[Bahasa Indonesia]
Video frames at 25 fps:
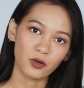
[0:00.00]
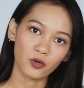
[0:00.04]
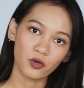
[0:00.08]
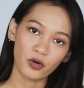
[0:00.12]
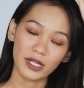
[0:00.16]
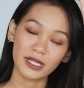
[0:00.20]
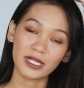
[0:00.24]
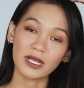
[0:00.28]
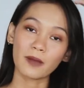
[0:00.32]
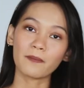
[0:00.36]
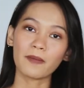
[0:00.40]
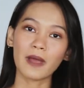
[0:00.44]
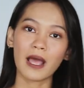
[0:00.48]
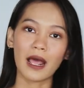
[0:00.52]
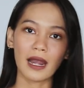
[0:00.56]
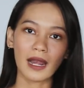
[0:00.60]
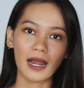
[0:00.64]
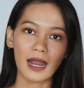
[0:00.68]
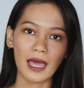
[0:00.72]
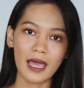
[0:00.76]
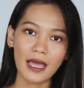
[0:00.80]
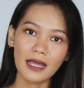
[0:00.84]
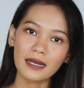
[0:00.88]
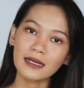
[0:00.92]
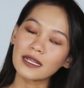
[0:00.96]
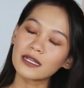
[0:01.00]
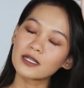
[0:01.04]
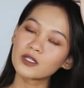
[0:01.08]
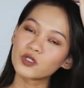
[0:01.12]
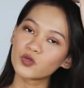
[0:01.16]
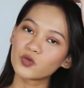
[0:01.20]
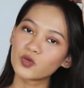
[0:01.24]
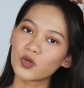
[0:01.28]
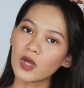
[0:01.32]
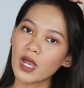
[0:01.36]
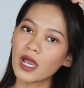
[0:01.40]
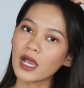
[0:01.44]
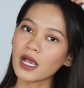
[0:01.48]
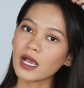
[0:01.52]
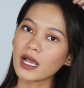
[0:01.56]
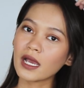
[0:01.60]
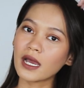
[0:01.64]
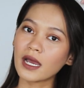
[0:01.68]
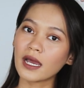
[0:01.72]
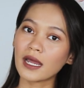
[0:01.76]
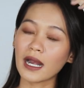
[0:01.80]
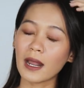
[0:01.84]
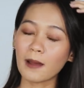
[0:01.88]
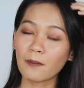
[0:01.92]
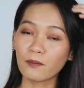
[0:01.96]
kulit kepala dan juga ke
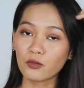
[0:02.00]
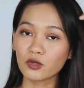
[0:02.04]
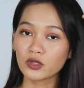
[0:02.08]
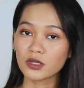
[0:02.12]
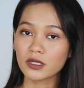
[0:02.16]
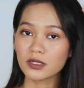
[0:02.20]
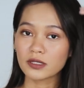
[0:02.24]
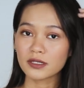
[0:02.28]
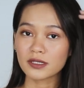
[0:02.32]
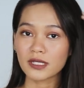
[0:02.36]
rambut